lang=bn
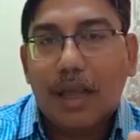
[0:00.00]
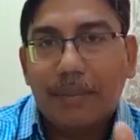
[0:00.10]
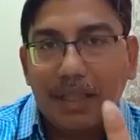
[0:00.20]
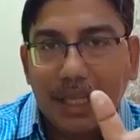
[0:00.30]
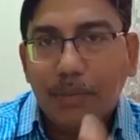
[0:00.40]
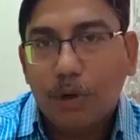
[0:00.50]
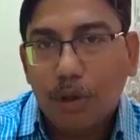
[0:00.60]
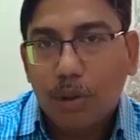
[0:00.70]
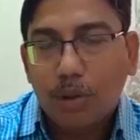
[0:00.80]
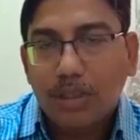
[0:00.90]
আমরা দেখব
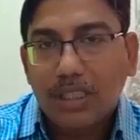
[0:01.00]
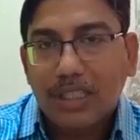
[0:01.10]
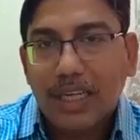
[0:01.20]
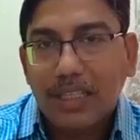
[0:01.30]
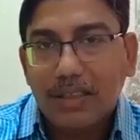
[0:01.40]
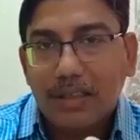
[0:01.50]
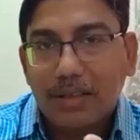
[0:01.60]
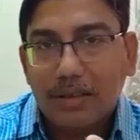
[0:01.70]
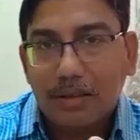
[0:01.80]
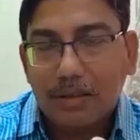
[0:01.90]
যে সেই
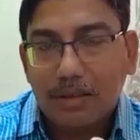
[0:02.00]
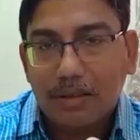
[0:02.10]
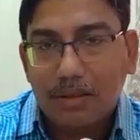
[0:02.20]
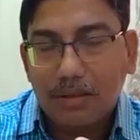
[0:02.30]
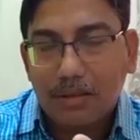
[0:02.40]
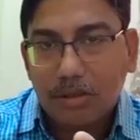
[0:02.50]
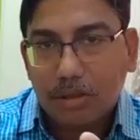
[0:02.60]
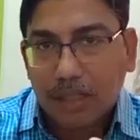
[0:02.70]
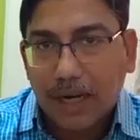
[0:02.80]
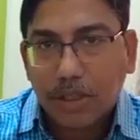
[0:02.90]

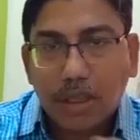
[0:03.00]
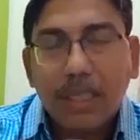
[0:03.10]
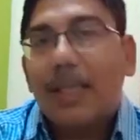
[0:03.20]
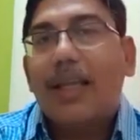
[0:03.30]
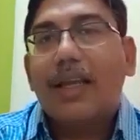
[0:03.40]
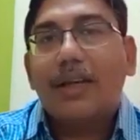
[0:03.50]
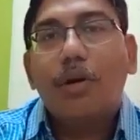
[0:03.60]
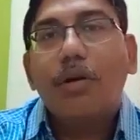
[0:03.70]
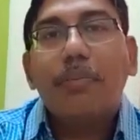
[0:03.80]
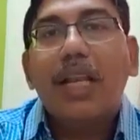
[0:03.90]
তার সঙ্গে
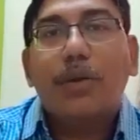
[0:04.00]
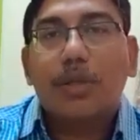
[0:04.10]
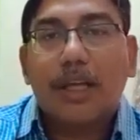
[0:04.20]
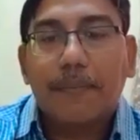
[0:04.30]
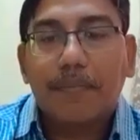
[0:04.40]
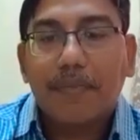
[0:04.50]
এগুলোর মিল কোথায়